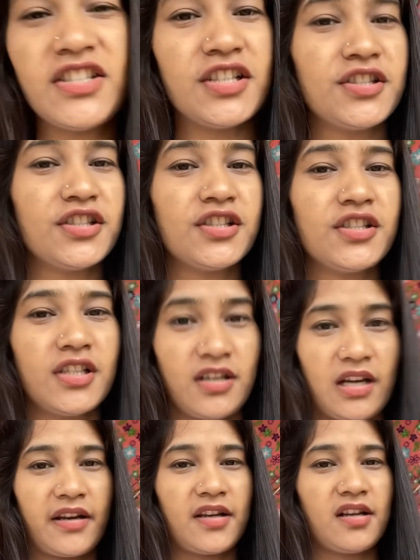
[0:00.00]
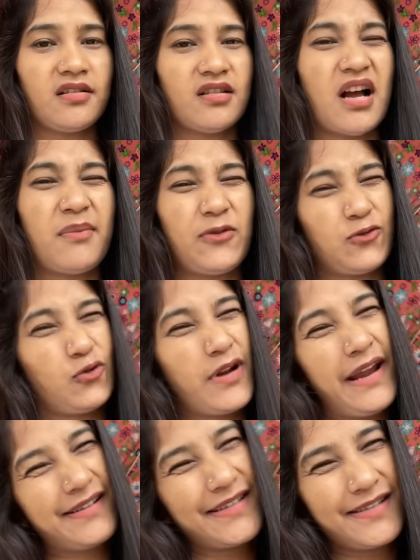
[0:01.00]
चिट चिट चिट कर रही ना आप लोग
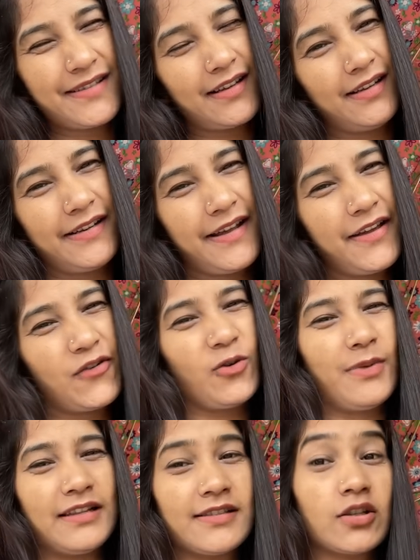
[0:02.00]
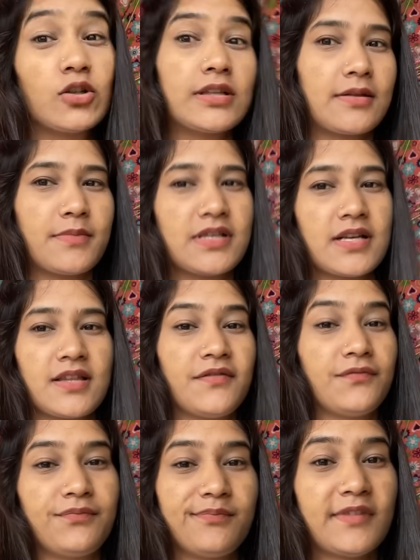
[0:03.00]
थोड़ा एडजस्ट कर लेना है कोई बात नहीं चलो छत में जाते
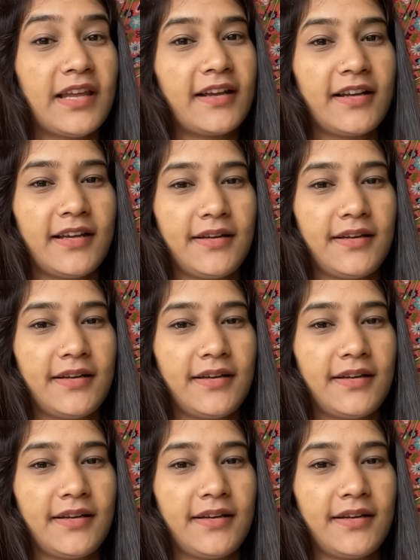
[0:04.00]
देखने के